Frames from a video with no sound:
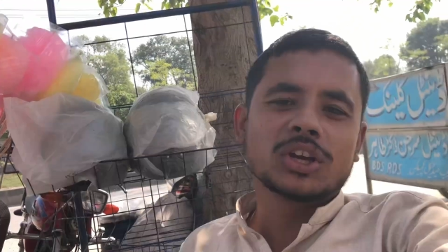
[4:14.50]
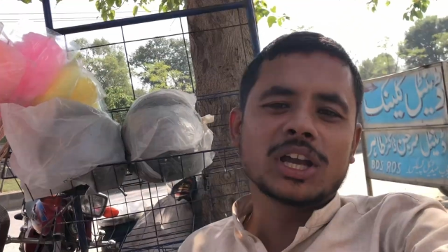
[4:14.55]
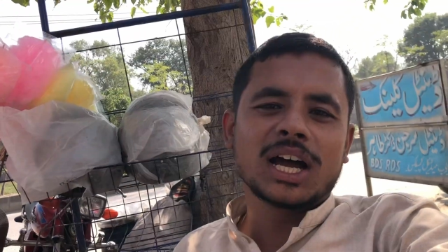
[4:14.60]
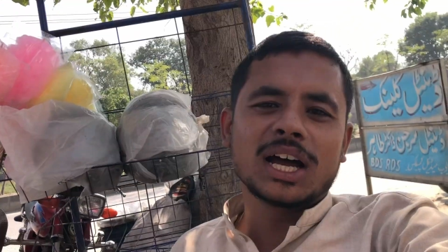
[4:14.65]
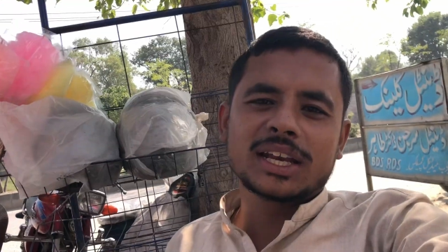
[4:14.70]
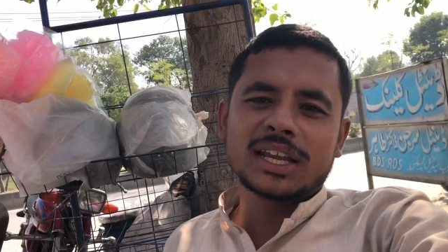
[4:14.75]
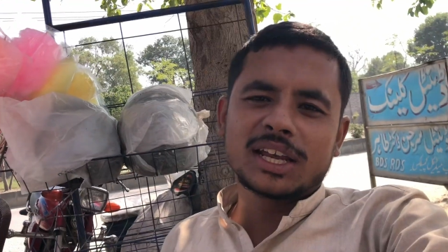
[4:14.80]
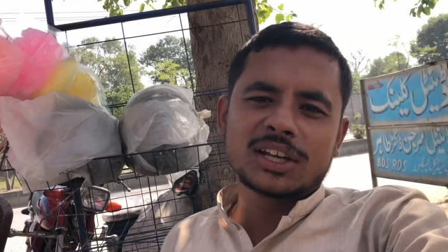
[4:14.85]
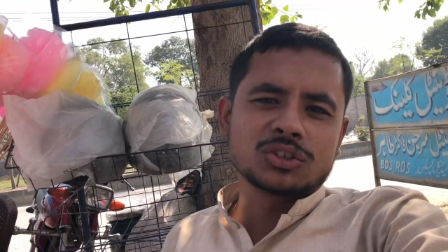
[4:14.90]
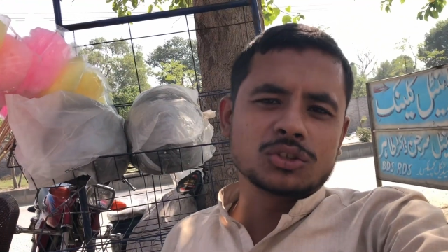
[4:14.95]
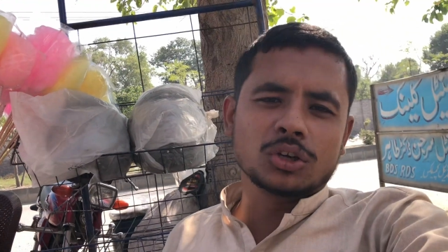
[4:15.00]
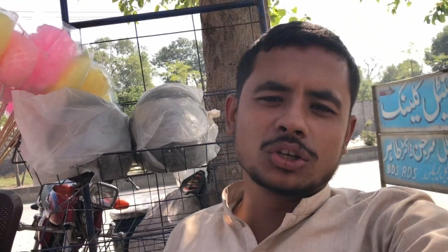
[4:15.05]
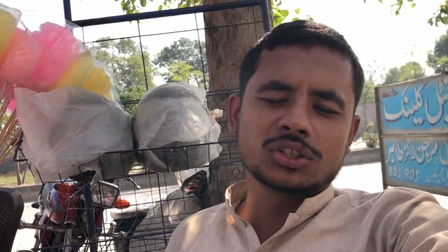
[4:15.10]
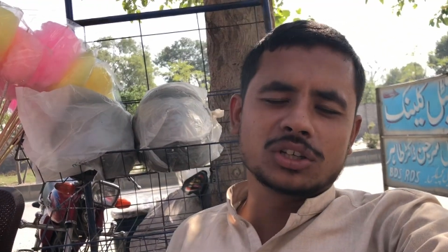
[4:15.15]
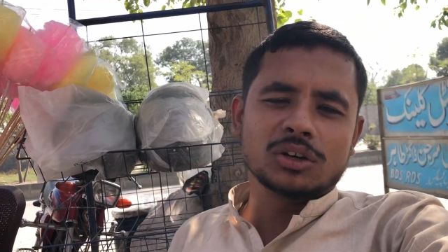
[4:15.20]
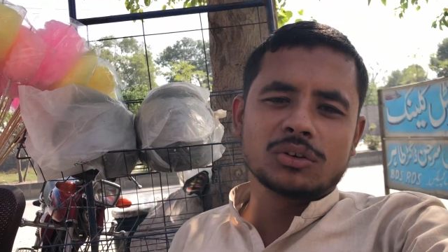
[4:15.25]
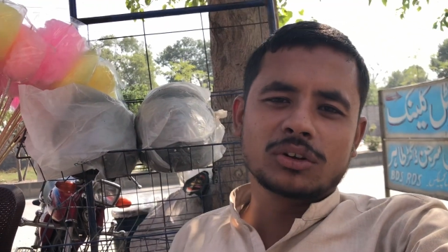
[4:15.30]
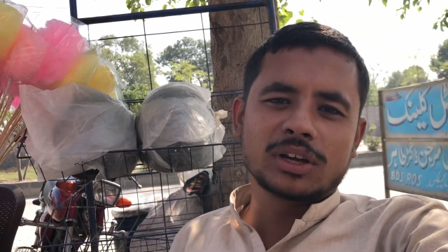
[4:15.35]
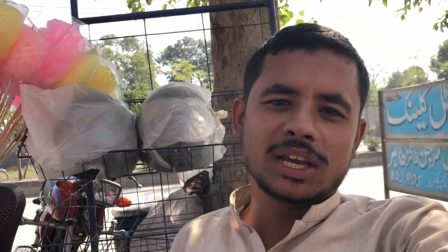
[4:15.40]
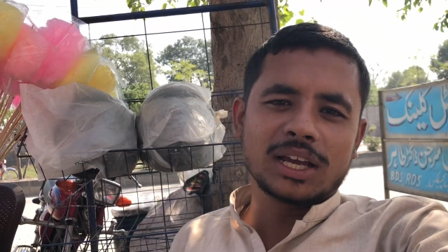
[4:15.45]
यार ये सोच
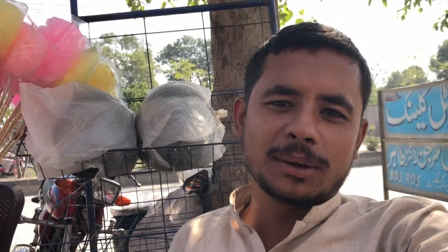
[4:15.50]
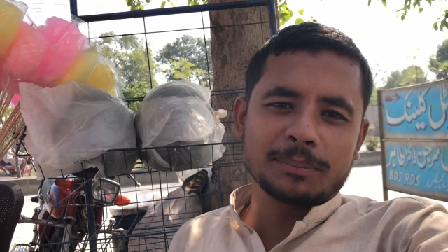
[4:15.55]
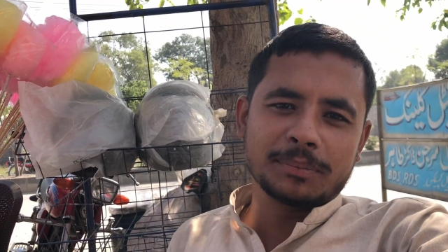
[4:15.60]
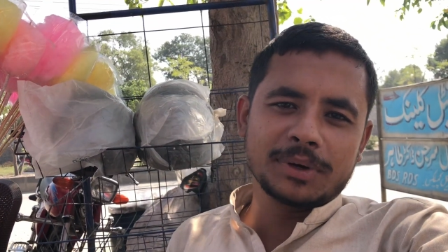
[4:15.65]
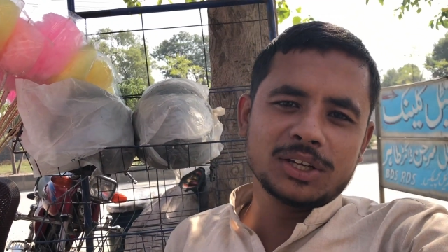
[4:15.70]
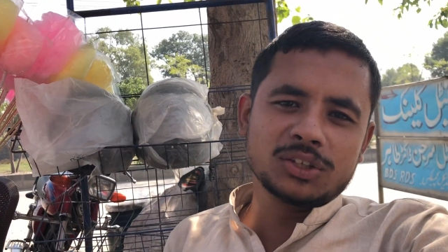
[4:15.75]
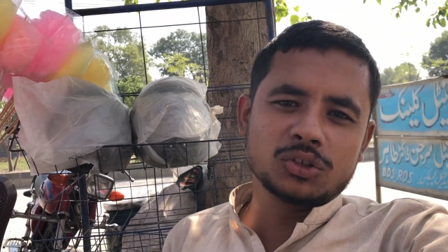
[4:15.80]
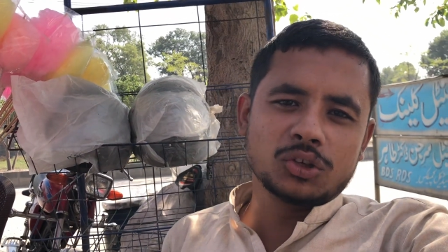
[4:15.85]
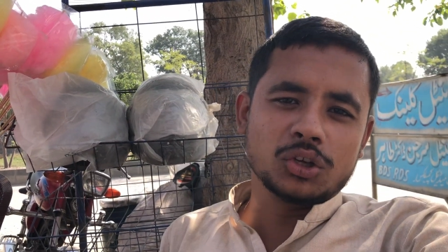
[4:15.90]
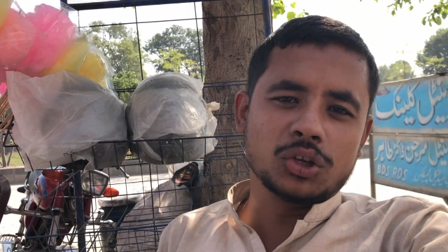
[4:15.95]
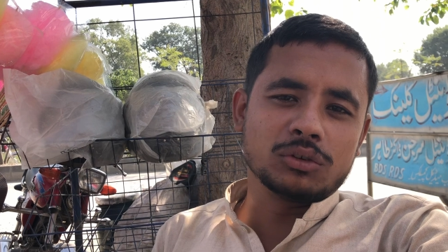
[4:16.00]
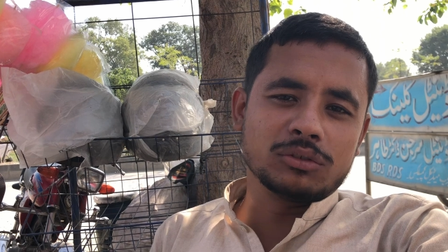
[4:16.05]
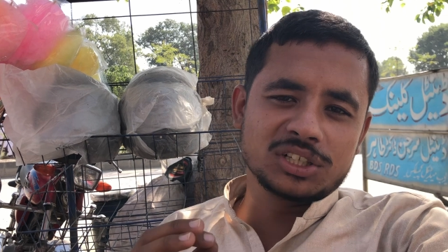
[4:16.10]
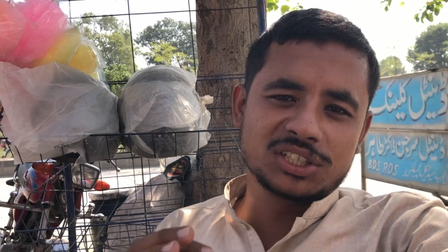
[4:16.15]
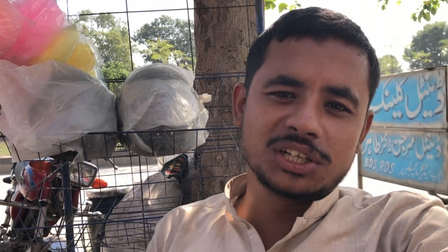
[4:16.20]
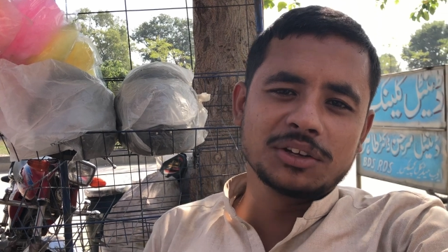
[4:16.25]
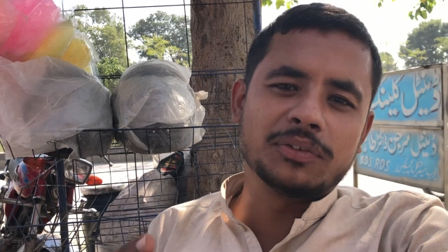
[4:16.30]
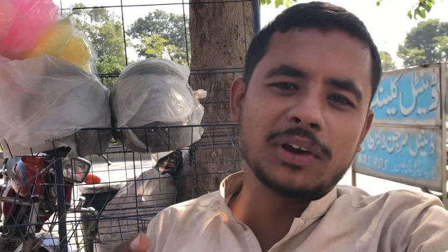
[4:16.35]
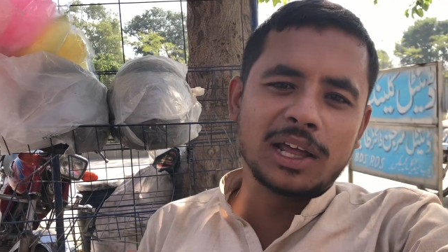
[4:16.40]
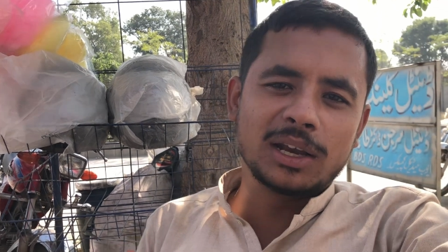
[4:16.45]
रहा हूँ कि अपने जो
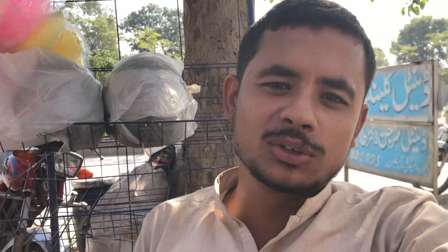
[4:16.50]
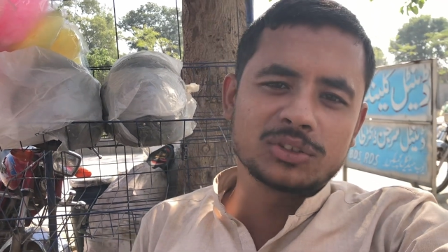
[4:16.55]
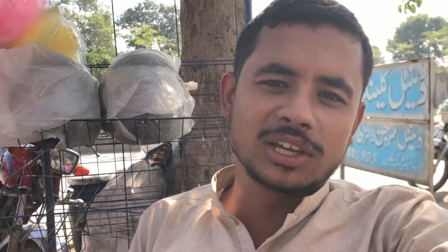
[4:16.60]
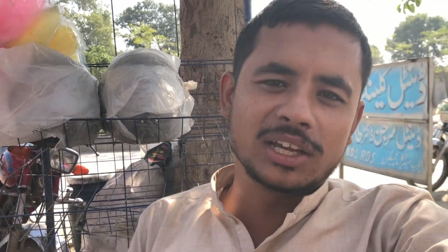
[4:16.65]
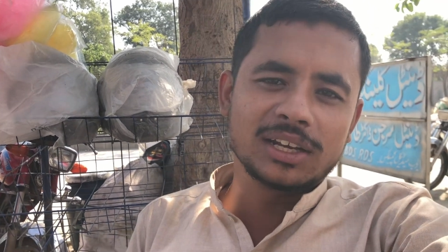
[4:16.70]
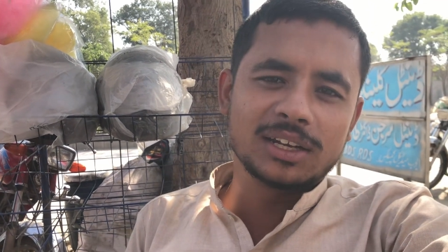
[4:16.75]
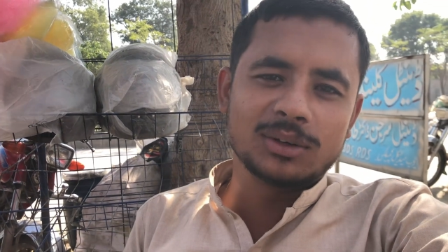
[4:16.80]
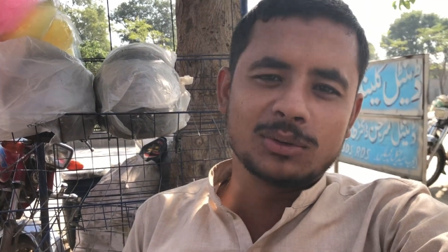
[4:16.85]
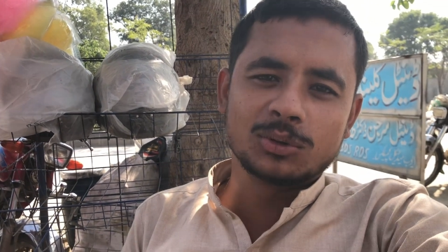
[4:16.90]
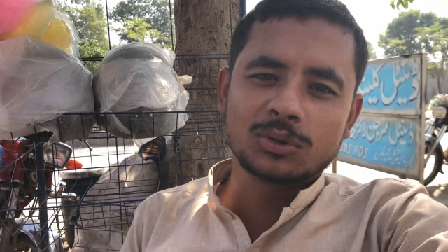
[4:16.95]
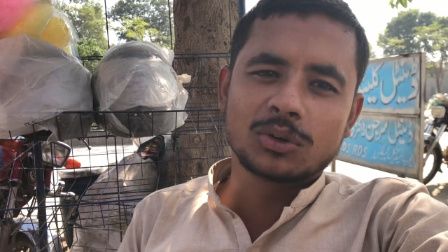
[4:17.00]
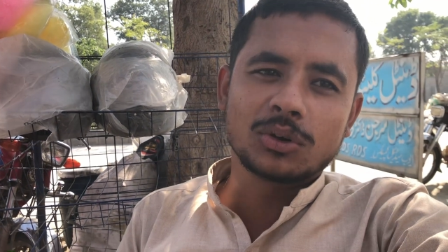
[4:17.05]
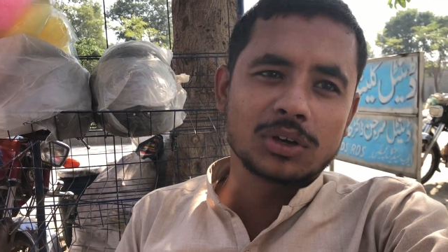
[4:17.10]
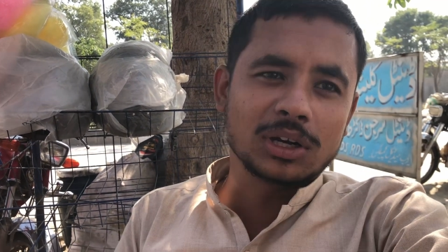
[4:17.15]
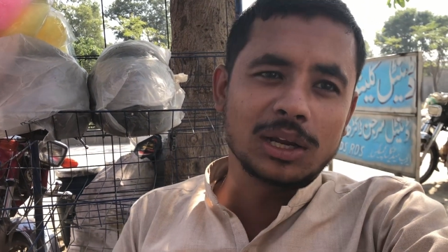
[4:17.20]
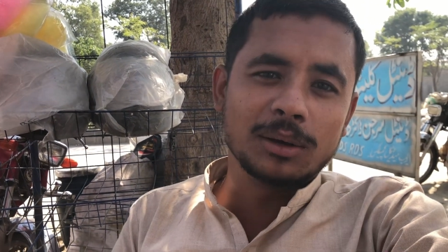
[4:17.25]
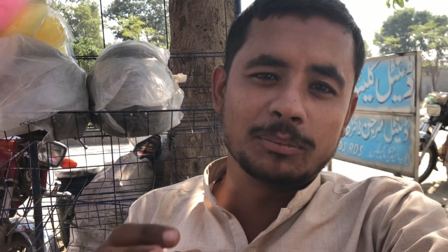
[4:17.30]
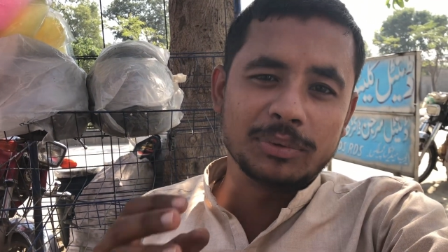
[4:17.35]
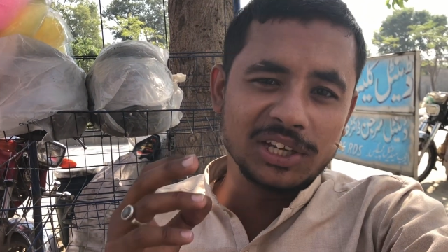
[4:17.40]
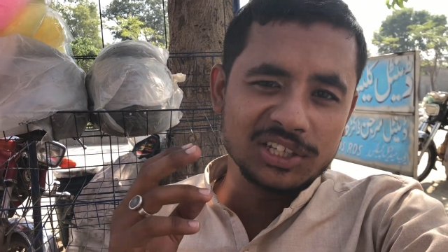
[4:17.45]
यूनिवर्सिटी फैलोज हैं ना उनको
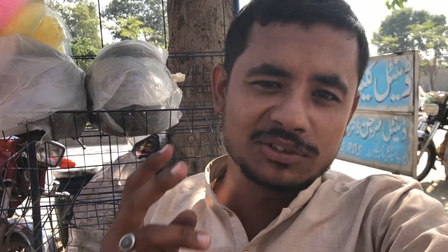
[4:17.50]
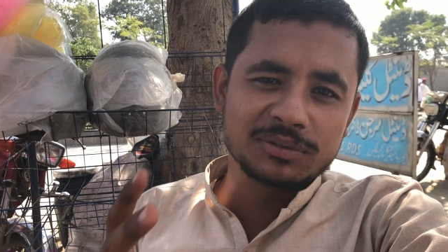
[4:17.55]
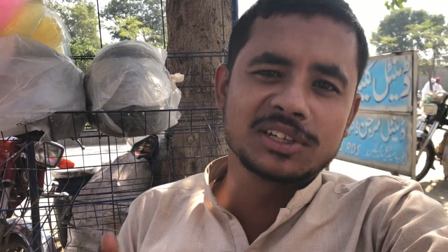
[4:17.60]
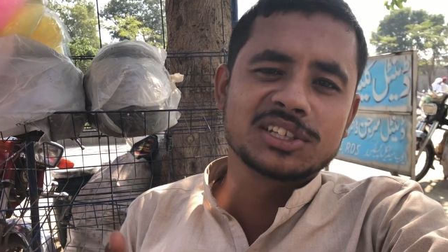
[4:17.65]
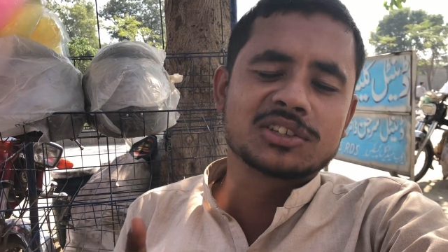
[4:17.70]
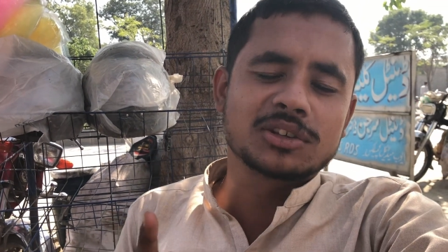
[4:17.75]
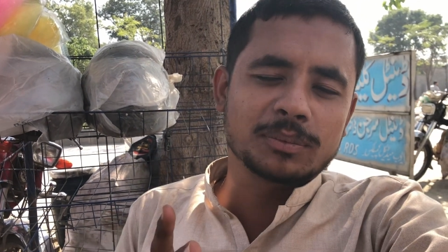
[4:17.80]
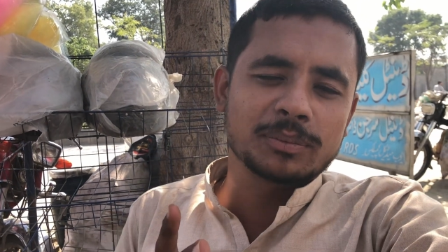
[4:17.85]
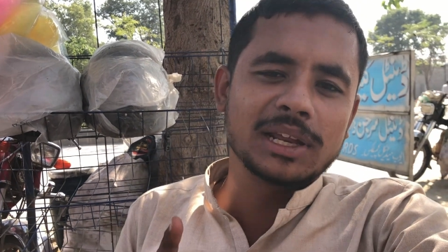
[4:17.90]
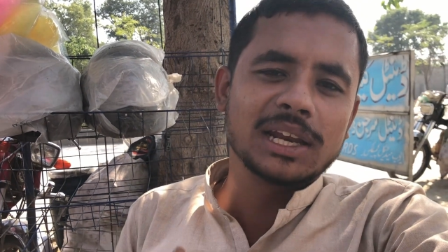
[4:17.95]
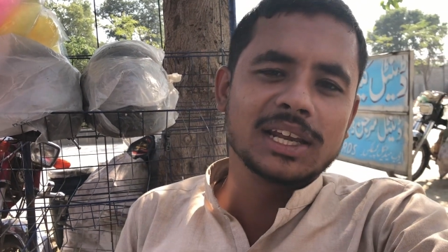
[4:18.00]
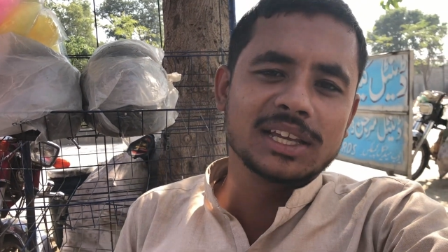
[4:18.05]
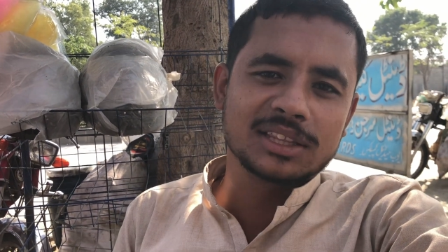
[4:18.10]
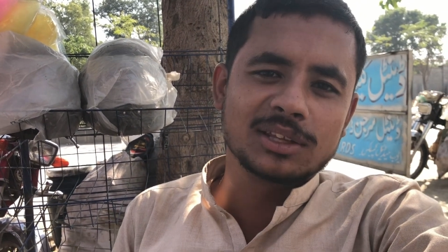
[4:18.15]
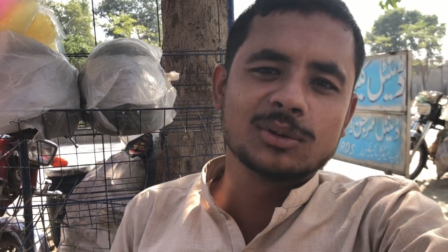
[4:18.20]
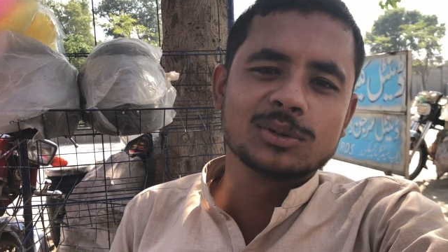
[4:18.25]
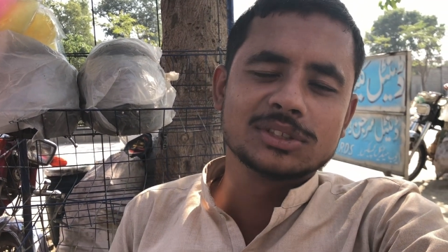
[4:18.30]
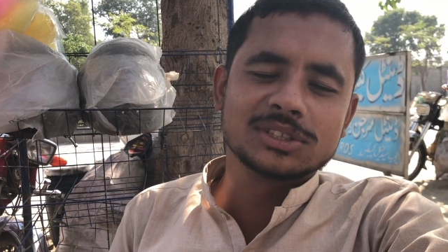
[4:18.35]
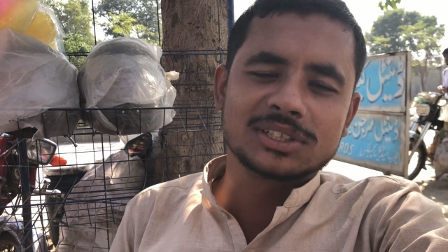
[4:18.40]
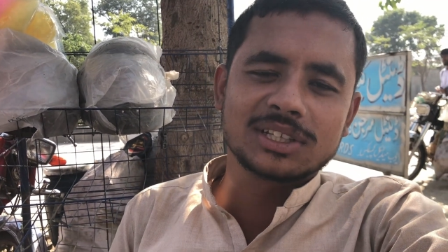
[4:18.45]
कल बीस बीस रुपये लेता
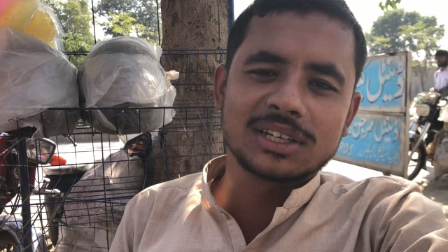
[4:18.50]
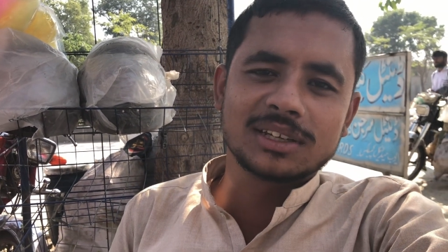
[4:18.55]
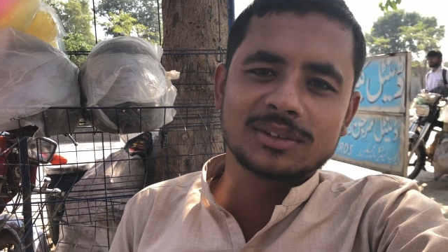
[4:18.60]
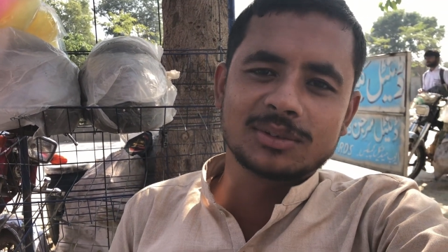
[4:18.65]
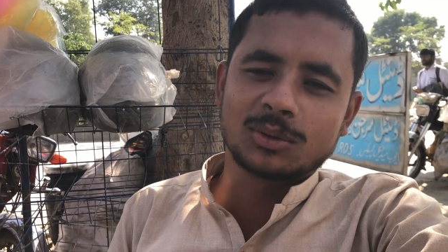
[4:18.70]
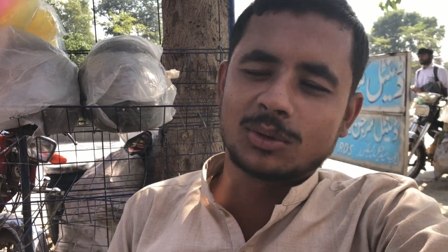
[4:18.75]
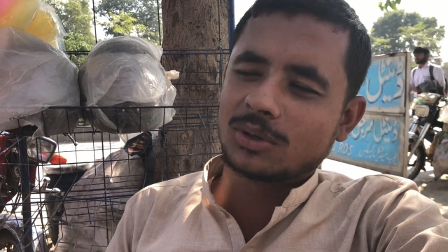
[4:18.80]
हूँ उनसे